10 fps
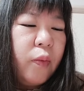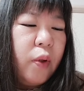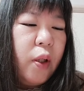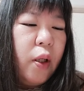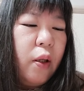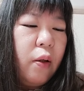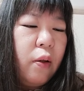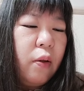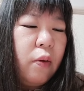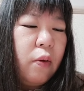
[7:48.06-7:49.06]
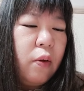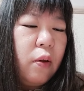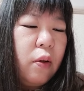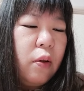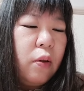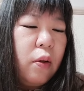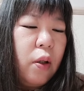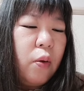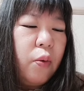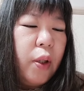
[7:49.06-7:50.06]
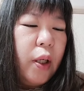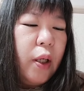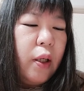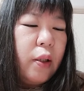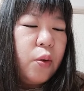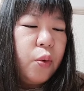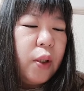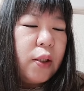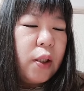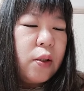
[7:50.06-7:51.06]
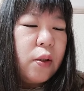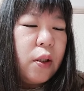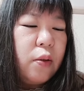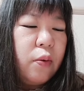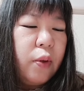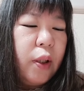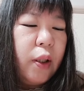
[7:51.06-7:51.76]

で、あ、これちょっとダサすぎるので、